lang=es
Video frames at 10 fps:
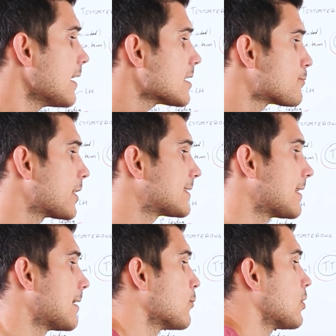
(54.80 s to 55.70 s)
Y después
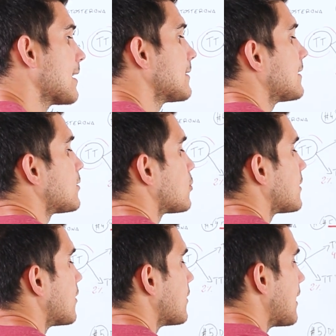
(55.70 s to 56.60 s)
tenemos la testosterona
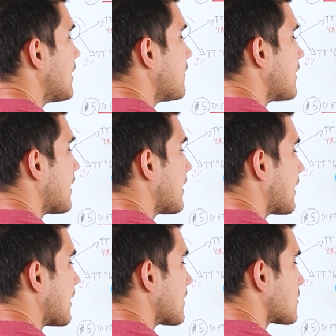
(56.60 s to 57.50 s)

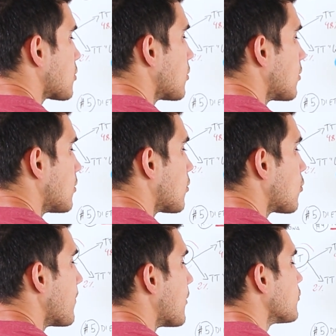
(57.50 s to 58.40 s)
libre que solo
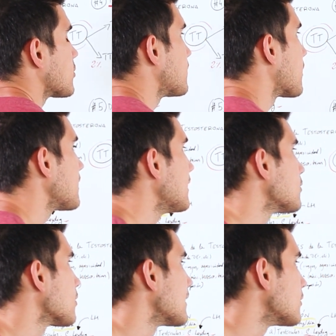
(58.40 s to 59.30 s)
ocupa un
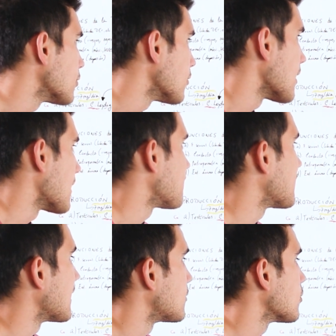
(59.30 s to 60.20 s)
2% de toda,
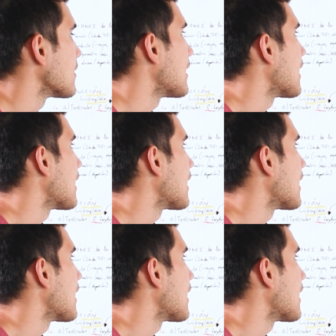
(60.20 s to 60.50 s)
de toda